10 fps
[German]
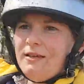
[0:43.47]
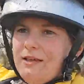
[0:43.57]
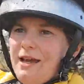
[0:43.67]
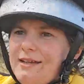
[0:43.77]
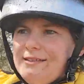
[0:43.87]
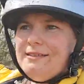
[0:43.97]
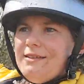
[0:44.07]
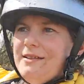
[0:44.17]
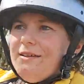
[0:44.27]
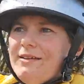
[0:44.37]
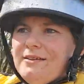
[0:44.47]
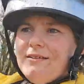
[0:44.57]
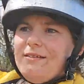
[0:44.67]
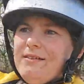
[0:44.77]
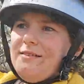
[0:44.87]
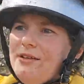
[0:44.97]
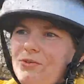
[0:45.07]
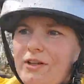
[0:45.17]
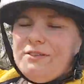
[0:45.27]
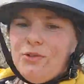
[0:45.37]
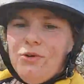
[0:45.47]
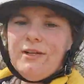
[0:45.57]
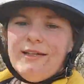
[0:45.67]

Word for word: ja, diese Situation,